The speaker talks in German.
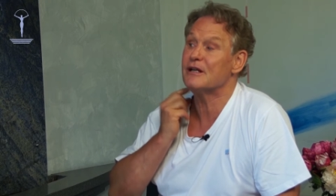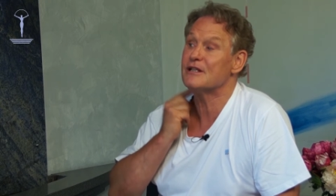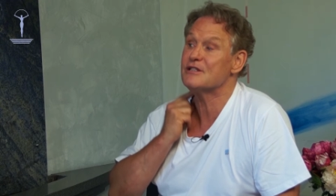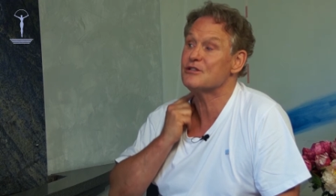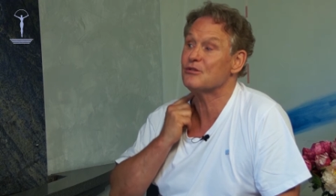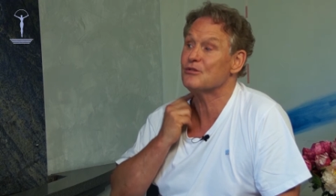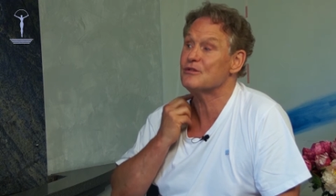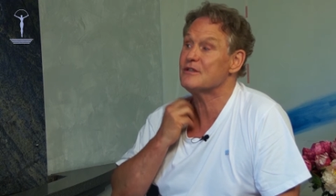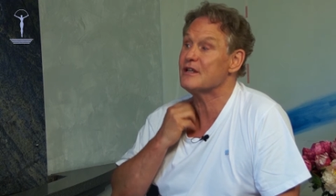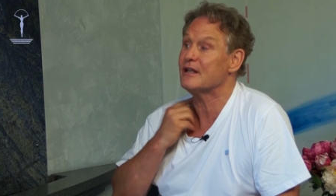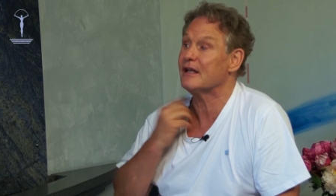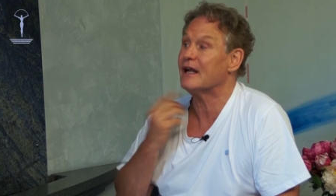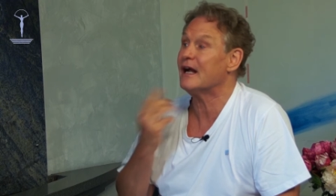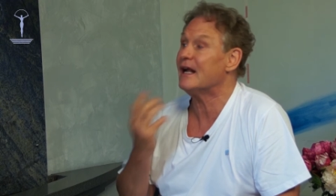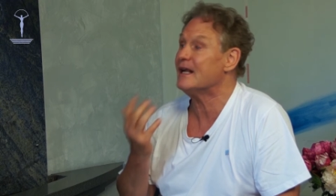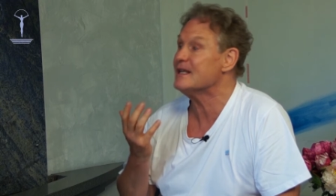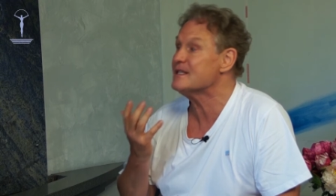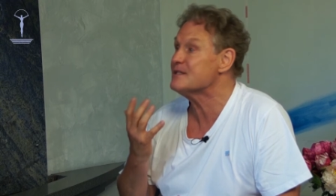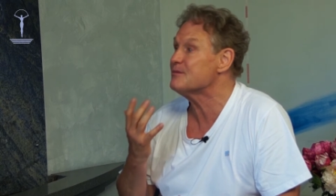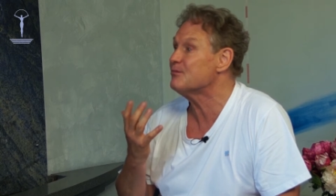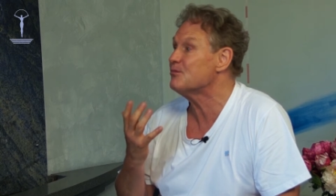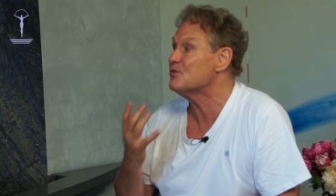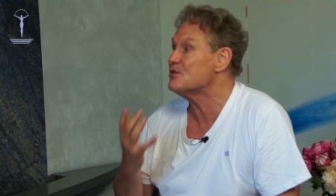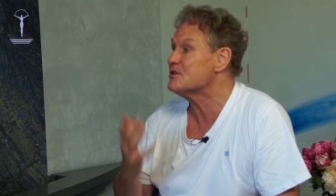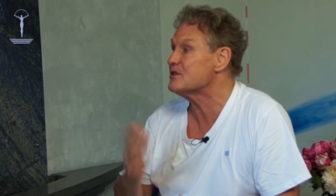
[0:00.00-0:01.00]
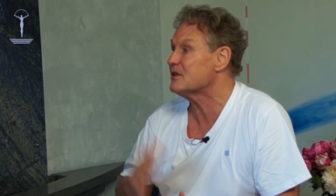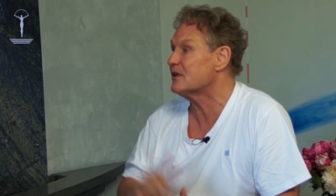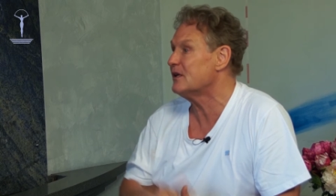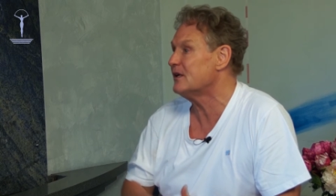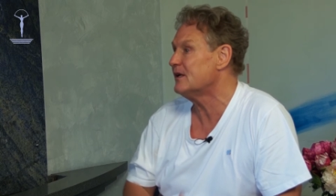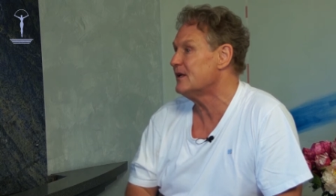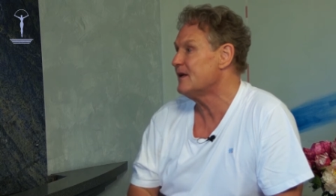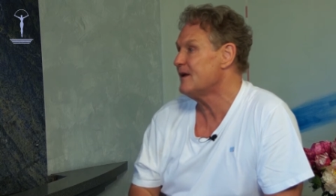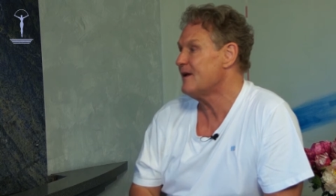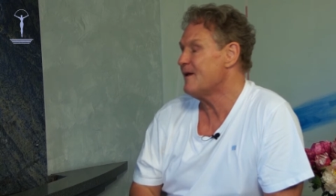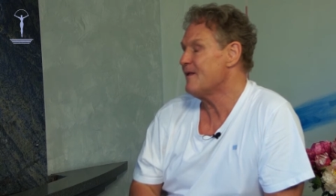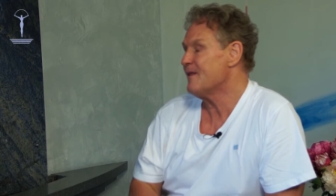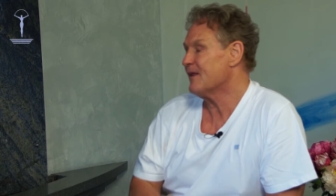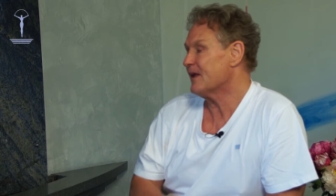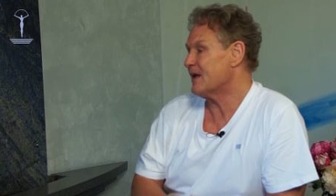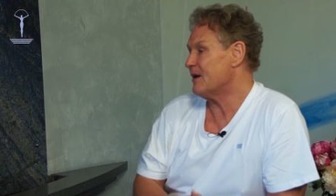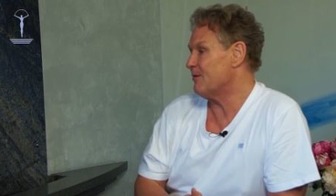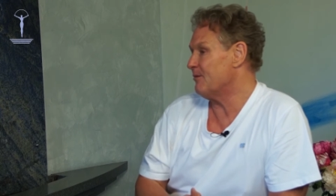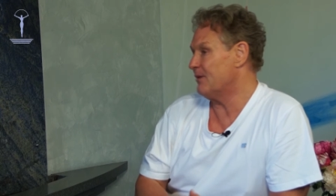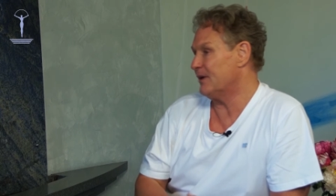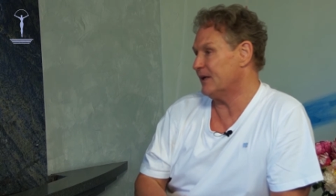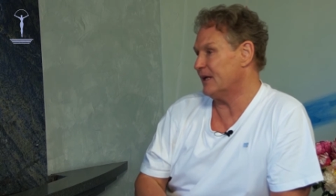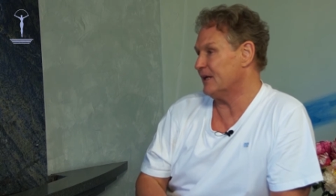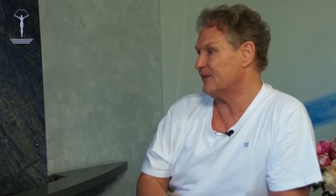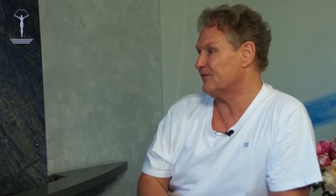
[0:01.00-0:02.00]
also unseren Halsmuskel, mhm. kann
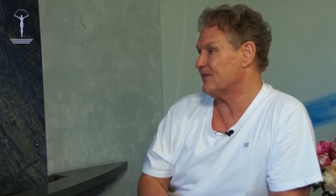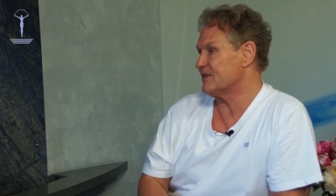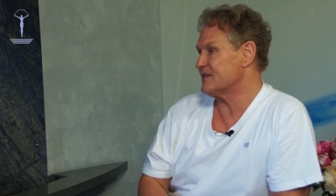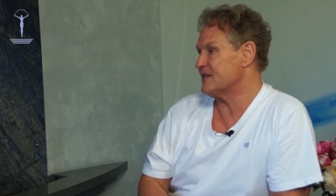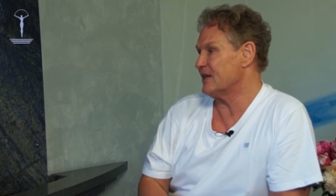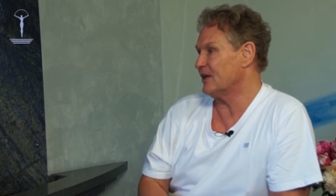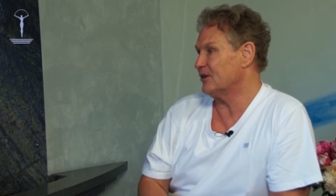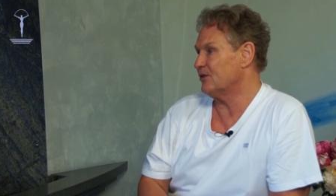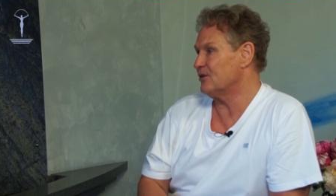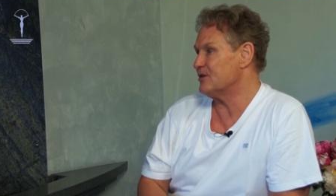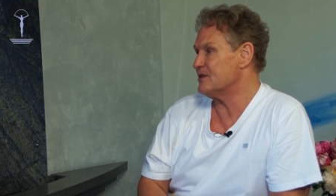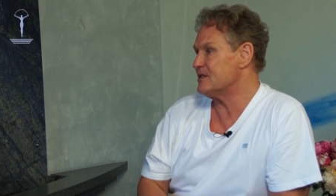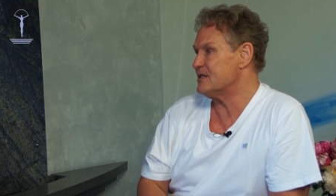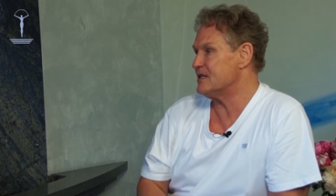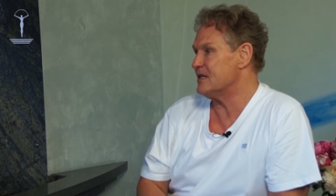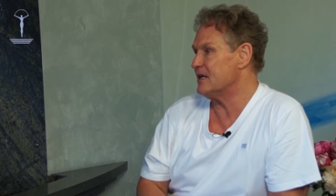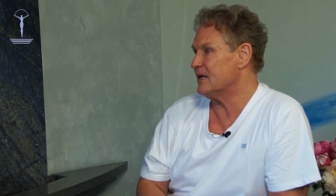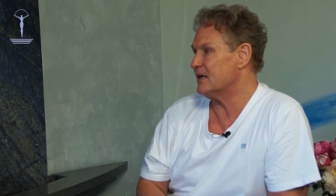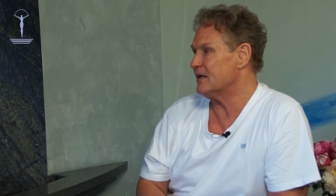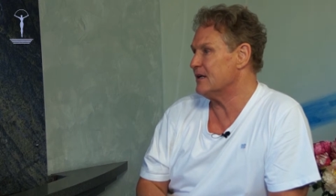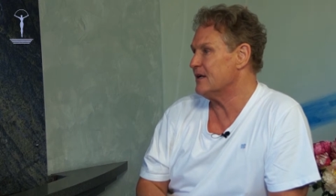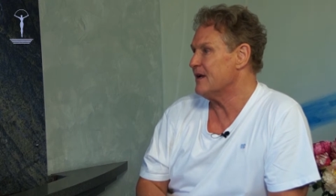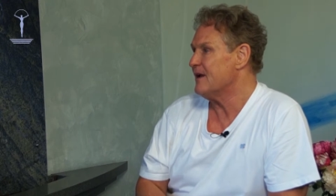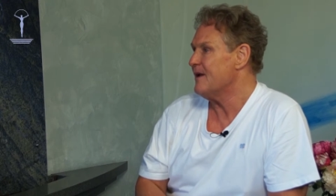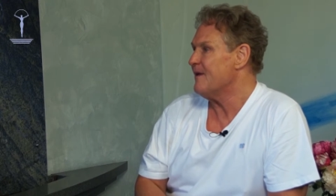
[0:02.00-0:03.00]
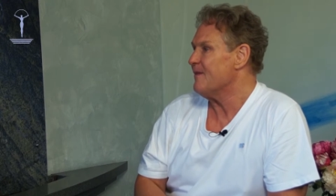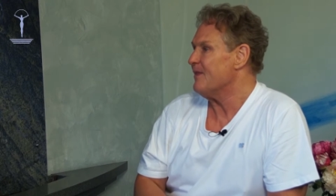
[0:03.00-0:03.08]
man etwas reduzieren.